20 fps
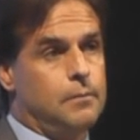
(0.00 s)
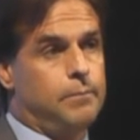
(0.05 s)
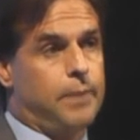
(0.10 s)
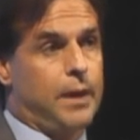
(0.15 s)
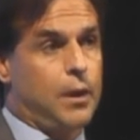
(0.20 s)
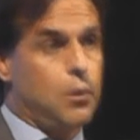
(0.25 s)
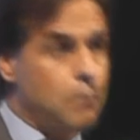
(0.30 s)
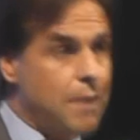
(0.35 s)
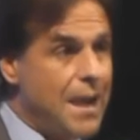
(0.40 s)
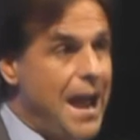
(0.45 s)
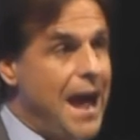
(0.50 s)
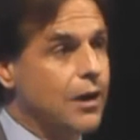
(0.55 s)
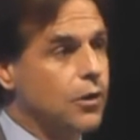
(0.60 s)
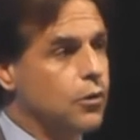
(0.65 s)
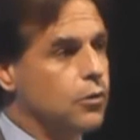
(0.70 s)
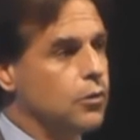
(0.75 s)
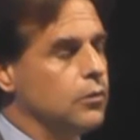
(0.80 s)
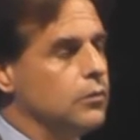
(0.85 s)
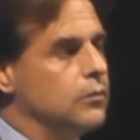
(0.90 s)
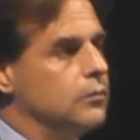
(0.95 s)
para un
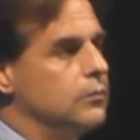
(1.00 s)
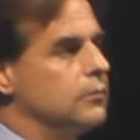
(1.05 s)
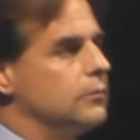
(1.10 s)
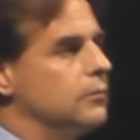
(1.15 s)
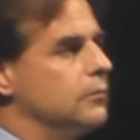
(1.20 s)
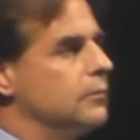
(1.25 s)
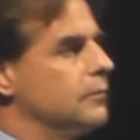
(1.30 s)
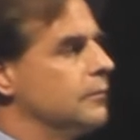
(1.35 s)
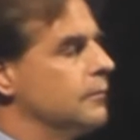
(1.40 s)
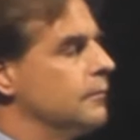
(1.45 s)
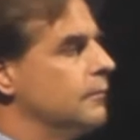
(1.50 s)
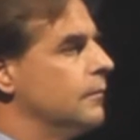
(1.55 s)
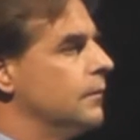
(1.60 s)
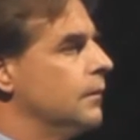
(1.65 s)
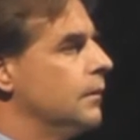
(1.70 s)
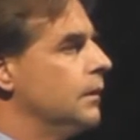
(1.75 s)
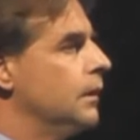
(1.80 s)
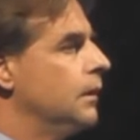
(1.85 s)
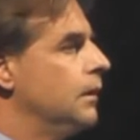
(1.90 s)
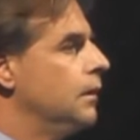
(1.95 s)
blanco,
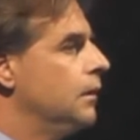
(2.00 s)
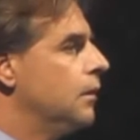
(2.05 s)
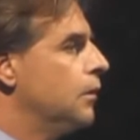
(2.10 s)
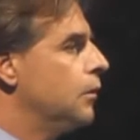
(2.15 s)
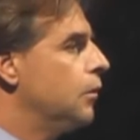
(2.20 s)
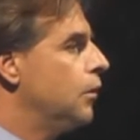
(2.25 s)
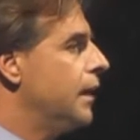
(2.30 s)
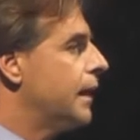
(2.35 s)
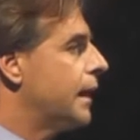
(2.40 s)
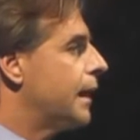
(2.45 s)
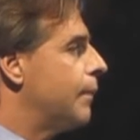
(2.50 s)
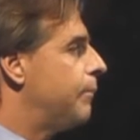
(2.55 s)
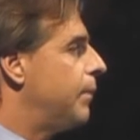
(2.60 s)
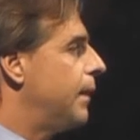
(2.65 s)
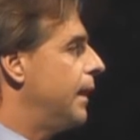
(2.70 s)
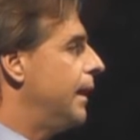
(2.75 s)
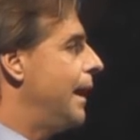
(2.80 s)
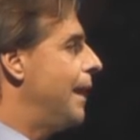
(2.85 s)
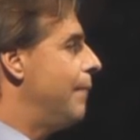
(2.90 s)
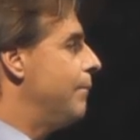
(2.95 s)
no le
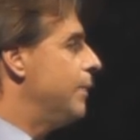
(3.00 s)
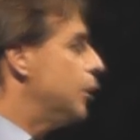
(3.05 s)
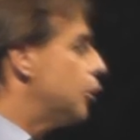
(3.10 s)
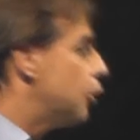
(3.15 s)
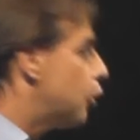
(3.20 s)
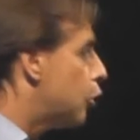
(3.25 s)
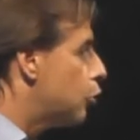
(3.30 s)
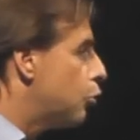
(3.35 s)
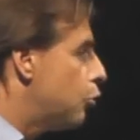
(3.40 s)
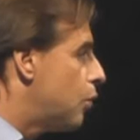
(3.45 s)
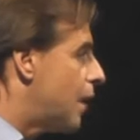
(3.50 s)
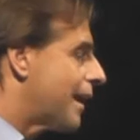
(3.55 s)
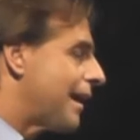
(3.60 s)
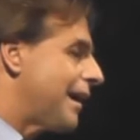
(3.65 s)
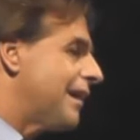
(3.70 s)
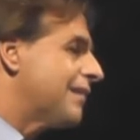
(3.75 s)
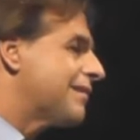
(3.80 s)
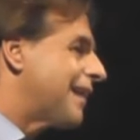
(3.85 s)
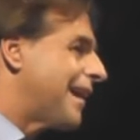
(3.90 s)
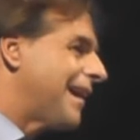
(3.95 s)
quepa la menor duda
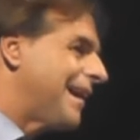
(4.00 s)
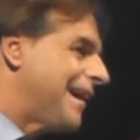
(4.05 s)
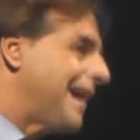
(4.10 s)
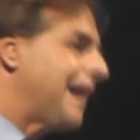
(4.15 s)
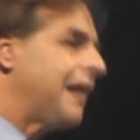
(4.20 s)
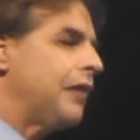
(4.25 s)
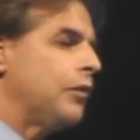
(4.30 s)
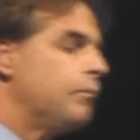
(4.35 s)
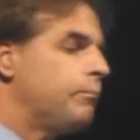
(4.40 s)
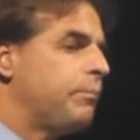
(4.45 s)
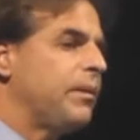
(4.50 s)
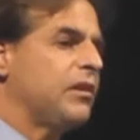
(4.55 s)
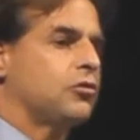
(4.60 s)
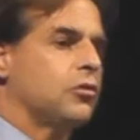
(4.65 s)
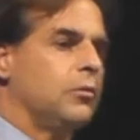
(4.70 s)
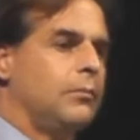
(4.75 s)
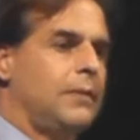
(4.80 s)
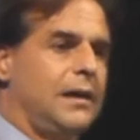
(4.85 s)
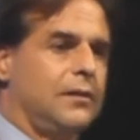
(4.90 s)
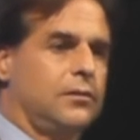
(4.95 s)
que es agregarle un
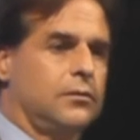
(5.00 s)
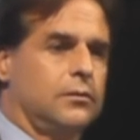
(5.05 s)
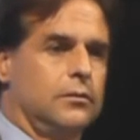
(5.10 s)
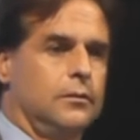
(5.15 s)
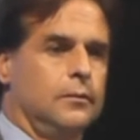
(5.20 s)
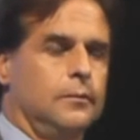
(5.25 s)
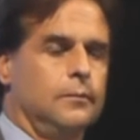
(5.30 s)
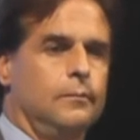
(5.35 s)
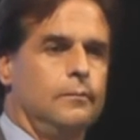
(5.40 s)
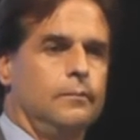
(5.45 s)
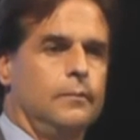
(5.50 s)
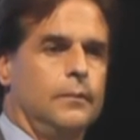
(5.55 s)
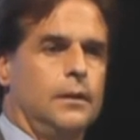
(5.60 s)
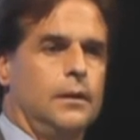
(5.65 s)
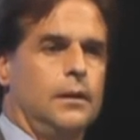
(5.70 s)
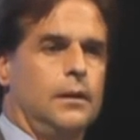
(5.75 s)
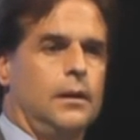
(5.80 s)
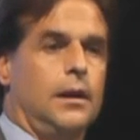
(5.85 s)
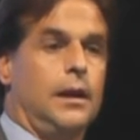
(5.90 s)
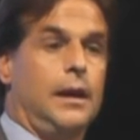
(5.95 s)
peso más
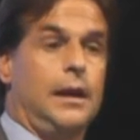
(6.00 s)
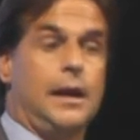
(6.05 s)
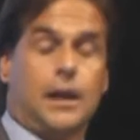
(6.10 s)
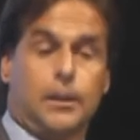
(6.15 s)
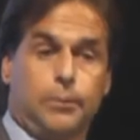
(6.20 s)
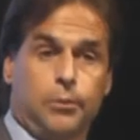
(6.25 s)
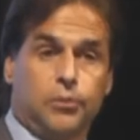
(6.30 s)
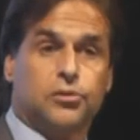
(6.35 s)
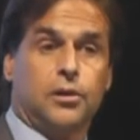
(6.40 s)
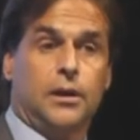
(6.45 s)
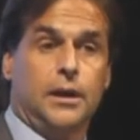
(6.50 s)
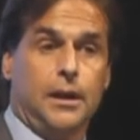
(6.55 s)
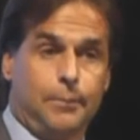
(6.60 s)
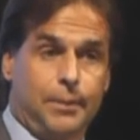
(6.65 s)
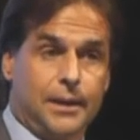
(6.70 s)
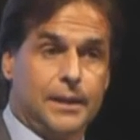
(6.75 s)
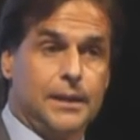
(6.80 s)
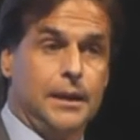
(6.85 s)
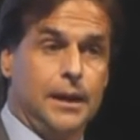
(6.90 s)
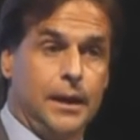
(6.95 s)
en la responsabilidad
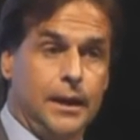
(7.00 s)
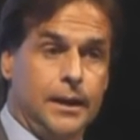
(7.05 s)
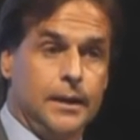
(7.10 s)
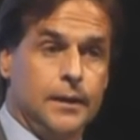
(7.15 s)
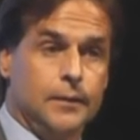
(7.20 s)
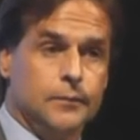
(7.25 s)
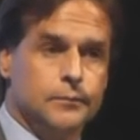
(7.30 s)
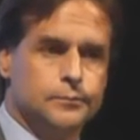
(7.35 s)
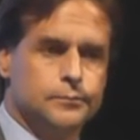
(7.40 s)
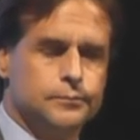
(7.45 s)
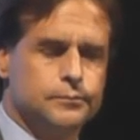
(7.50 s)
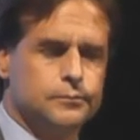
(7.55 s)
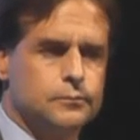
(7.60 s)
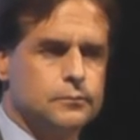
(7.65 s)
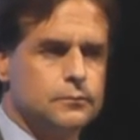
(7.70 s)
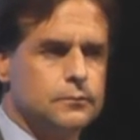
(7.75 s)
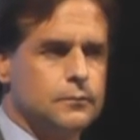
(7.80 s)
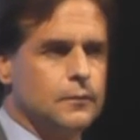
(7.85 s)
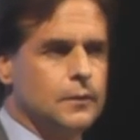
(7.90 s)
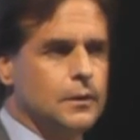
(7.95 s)
partidaria.
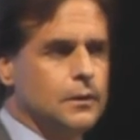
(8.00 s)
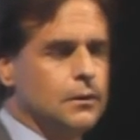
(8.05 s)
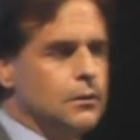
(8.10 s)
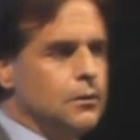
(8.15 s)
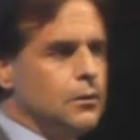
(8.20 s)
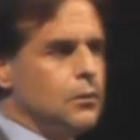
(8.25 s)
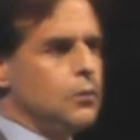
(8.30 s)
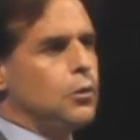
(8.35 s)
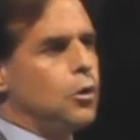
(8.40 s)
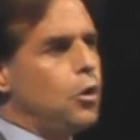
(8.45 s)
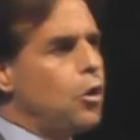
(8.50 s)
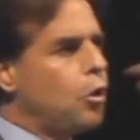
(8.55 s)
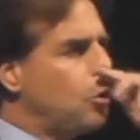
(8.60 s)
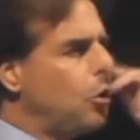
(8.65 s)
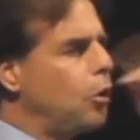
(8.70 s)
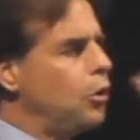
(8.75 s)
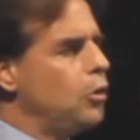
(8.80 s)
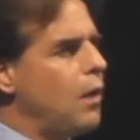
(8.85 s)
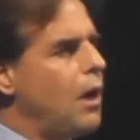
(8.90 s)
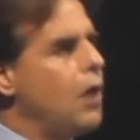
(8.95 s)

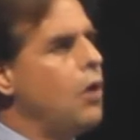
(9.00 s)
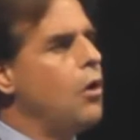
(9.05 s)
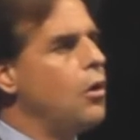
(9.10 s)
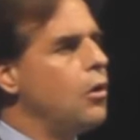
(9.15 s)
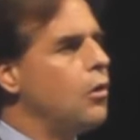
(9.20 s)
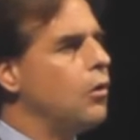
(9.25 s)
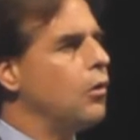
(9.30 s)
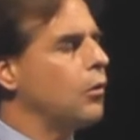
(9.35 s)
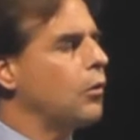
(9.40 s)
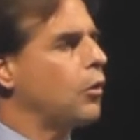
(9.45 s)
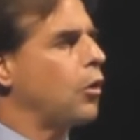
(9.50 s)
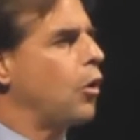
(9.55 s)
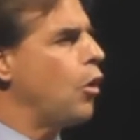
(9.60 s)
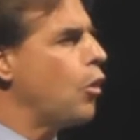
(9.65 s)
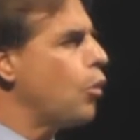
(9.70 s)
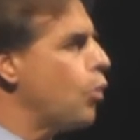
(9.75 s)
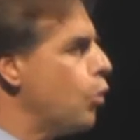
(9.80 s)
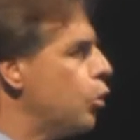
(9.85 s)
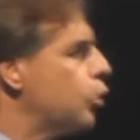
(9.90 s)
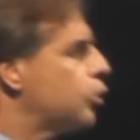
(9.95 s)
Ojo, lo hago
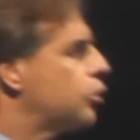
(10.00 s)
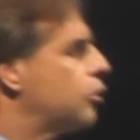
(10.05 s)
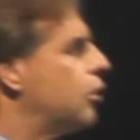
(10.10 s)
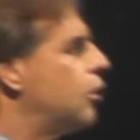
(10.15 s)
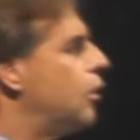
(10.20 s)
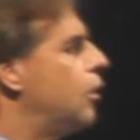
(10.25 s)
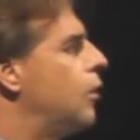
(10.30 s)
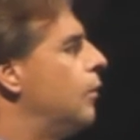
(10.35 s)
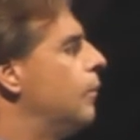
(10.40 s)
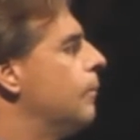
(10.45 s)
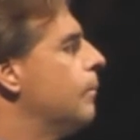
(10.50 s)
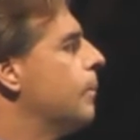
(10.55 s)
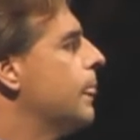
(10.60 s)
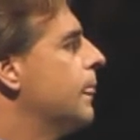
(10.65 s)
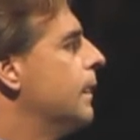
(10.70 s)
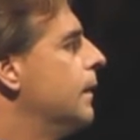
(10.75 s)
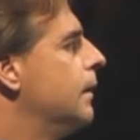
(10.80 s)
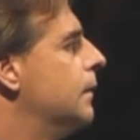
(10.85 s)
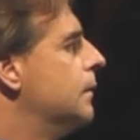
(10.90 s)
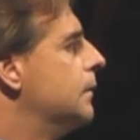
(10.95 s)
con
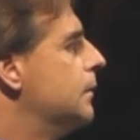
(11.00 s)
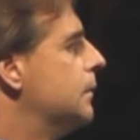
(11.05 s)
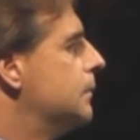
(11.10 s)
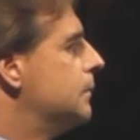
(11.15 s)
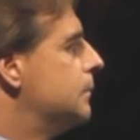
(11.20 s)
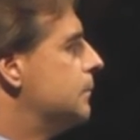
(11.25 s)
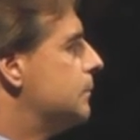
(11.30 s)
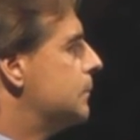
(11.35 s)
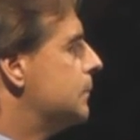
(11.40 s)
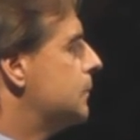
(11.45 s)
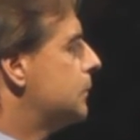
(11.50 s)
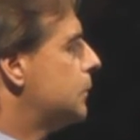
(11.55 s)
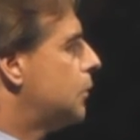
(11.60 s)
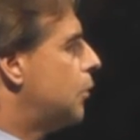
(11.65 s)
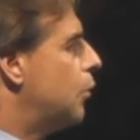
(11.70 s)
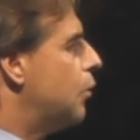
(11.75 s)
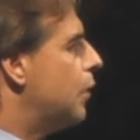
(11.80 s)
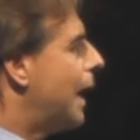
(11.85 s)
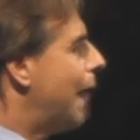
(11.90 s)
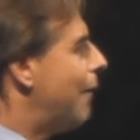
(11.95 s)
gusto,
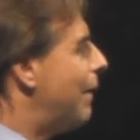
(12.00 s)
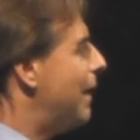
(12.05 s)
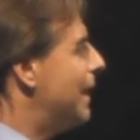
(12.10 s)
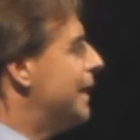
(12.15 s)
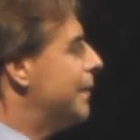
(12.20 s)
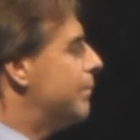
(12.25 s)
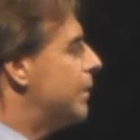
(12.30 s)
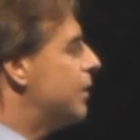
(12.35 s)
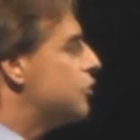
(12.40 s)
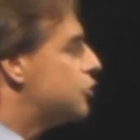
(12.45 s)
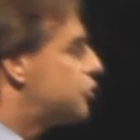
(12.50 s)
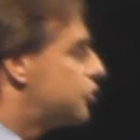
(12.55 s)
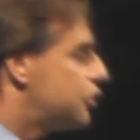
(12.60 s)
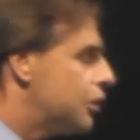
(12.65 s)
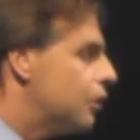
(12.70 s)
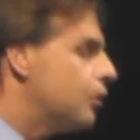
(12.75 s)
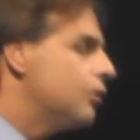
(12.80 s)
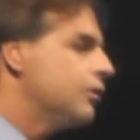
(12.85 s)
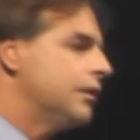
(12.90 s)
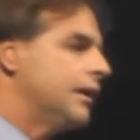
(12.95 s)
con cabal
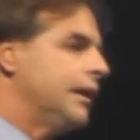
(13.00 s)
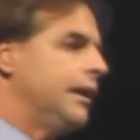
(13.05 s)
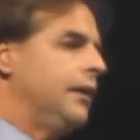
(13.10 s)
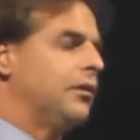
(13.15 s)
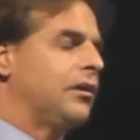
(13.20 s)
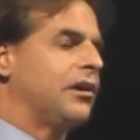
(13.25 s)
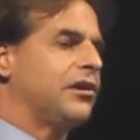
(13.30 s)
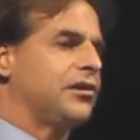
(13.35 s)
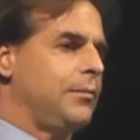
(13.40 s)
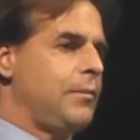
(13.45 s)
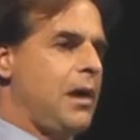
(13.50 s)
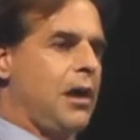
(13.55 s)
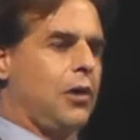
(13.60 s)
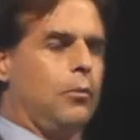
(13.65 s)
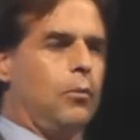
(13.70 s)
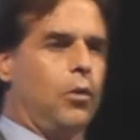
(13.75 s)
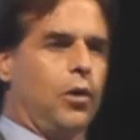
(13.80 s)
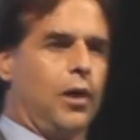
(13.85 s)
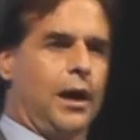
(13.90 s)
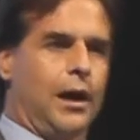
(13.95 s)
dimensión de lo que se me ha
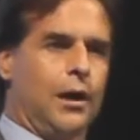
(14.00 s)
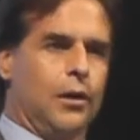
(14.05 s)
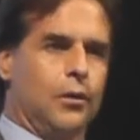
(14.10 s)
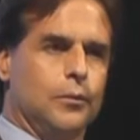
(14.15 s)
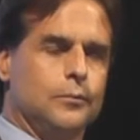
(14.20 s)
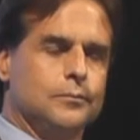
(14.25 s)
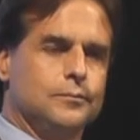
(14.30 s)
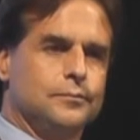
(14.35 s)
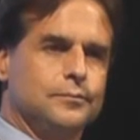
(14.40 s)
convocado.